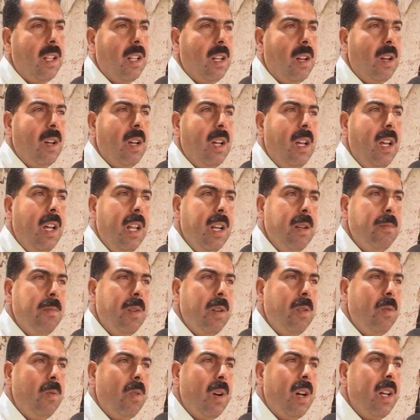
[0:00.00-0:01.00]
آه،
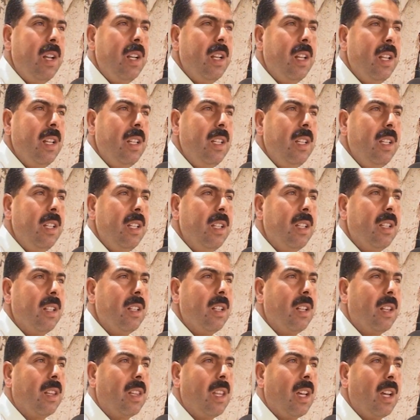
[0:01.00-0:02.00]
علما وأنني
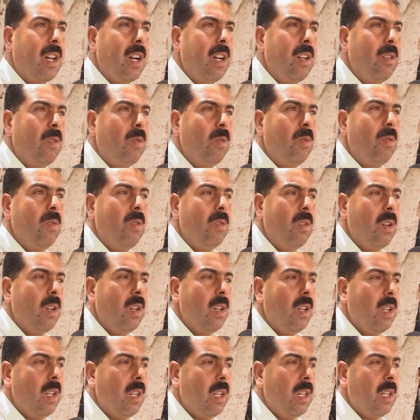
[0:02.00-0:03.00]
آه، التقيت
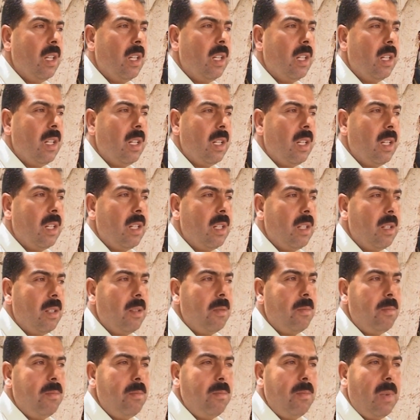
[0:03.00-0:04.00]

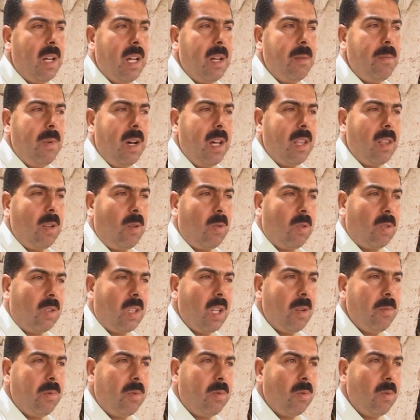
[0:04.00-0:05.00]
آه، مع بعض
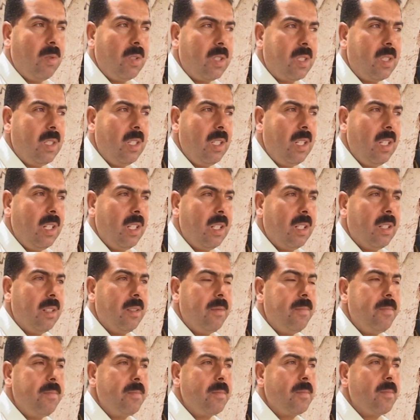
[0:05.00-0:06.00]
الكتاب التونسيين
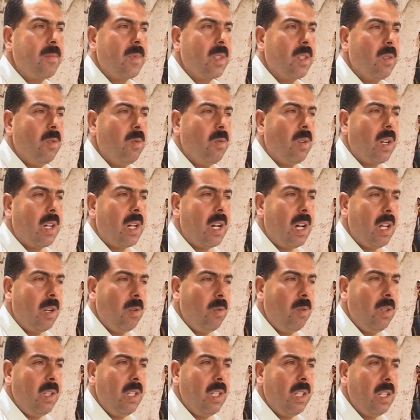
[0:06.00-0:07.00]

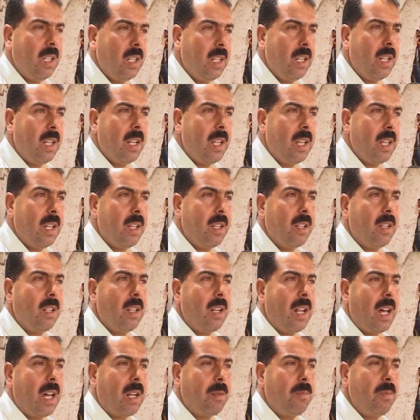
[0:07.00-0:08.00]
وقالوا لي أن
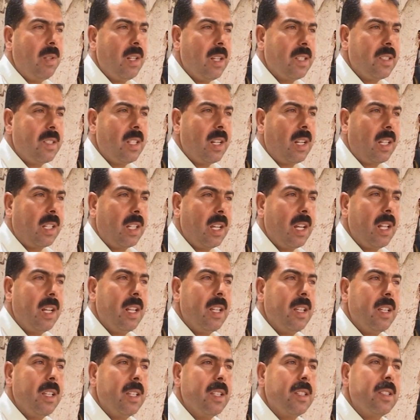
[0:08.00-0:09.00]
العربي نصر
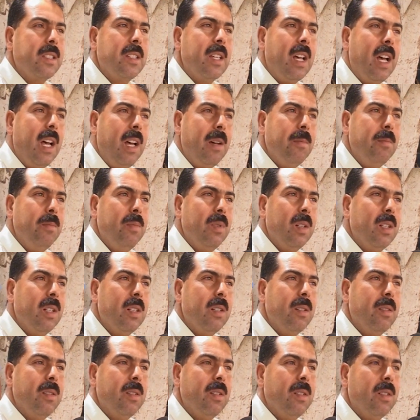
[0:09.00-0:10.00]
كان صاحب
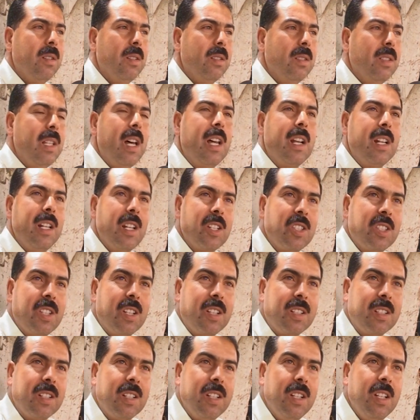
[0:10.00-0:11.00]
دار نشر
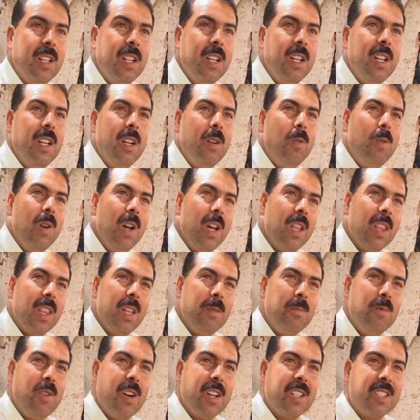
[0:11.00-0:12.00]

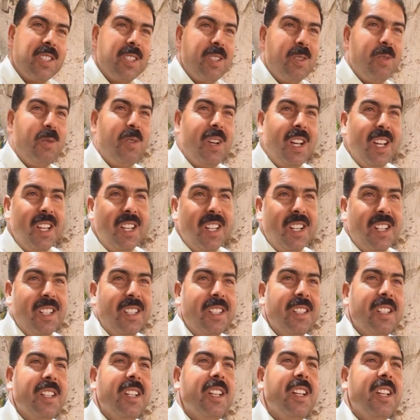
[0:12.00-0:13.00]
وهذا مؤشر خير